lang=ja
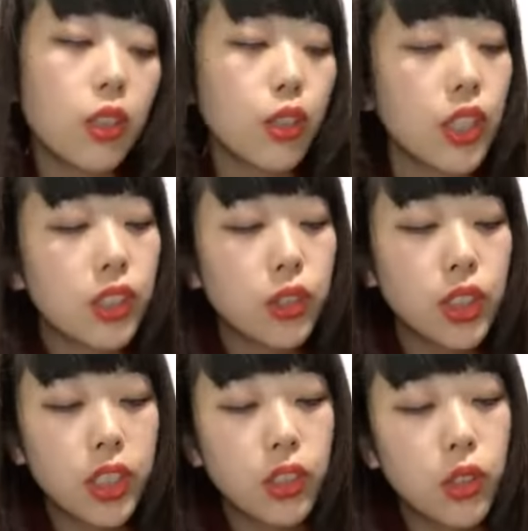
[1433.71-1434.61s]
この後
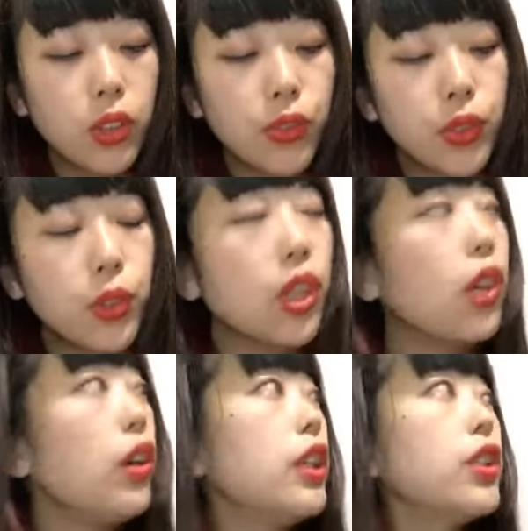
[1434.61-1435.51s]
ちゃんと動画
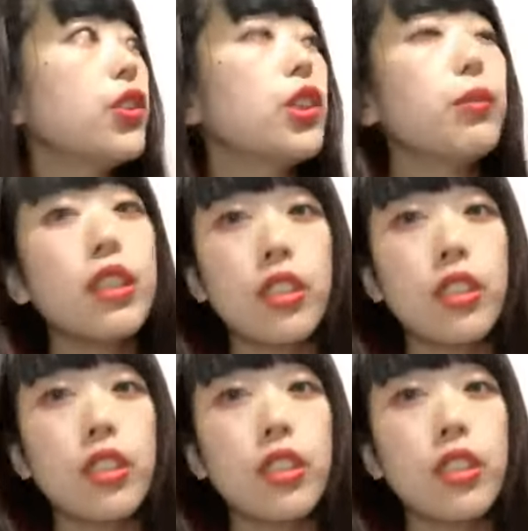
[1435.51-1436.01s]
を編集しま